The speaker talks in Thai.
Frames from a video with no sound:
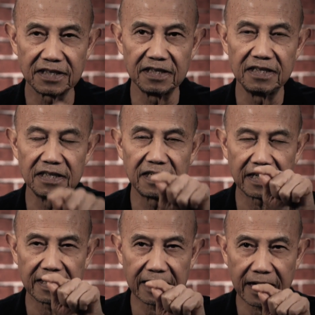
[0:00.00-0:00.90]
สื่อ
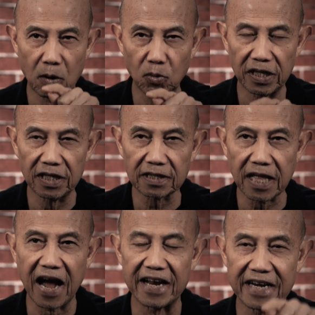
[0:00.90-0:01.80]
เกาหลี
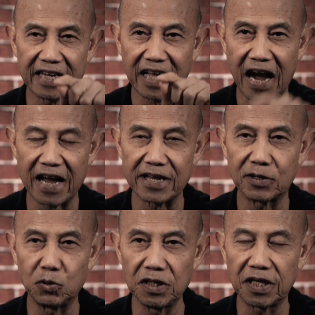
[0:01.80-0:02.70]
ใต้ในไทย
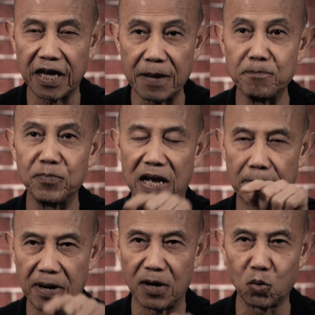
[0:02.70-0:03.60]
คุณคิมเนี่
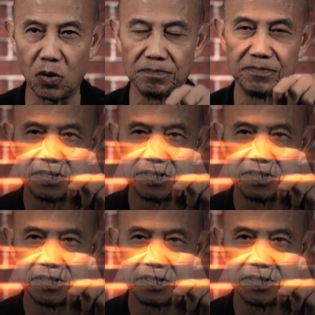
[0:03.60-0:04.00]
ยมาร่วม